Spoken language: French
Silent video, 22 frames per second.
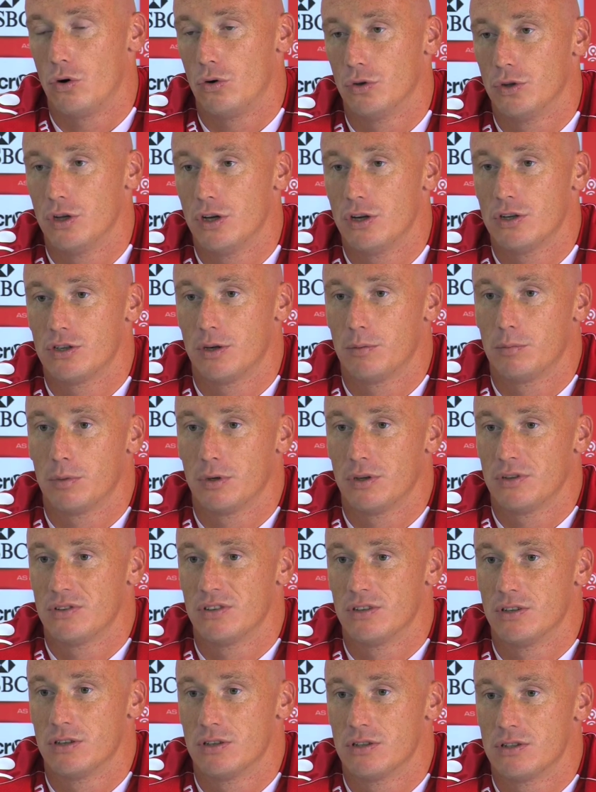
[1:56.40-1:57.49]
rodage, après
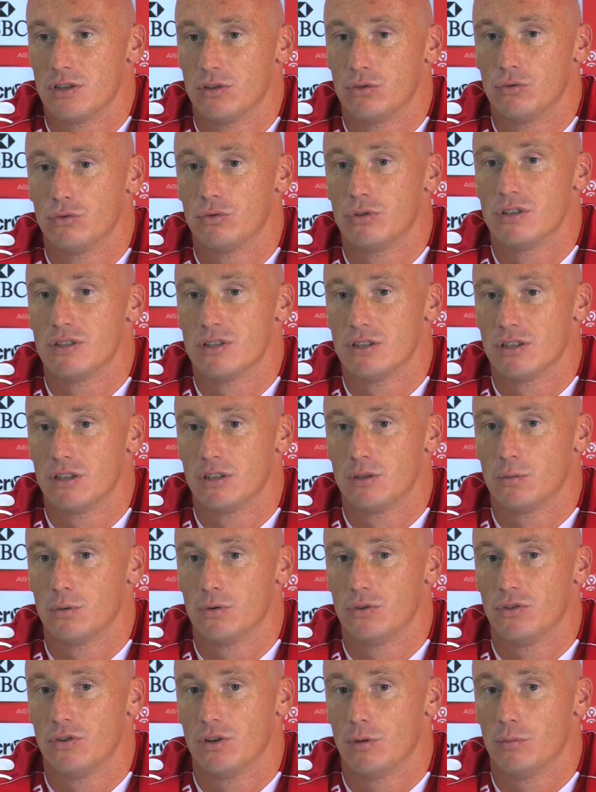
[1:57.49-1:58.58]
c'est toutes les équipes
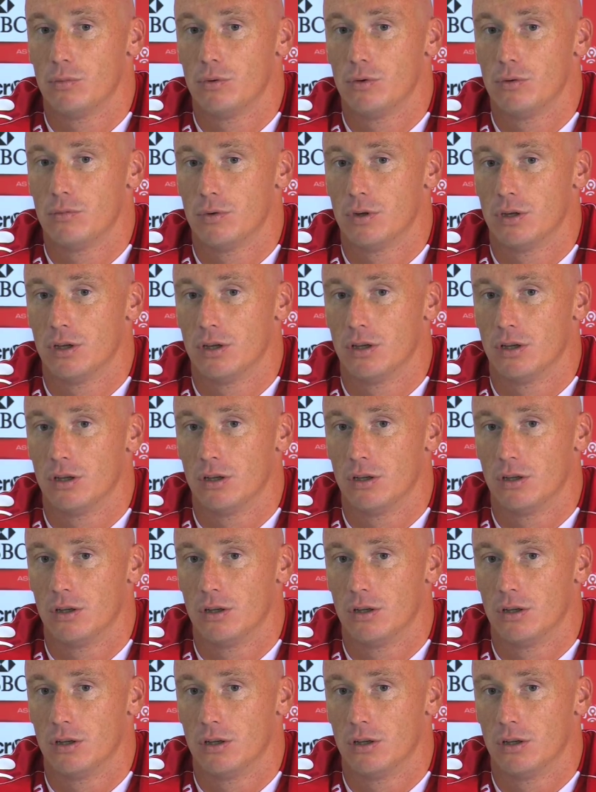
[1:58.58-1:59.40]
aussi un peu, mais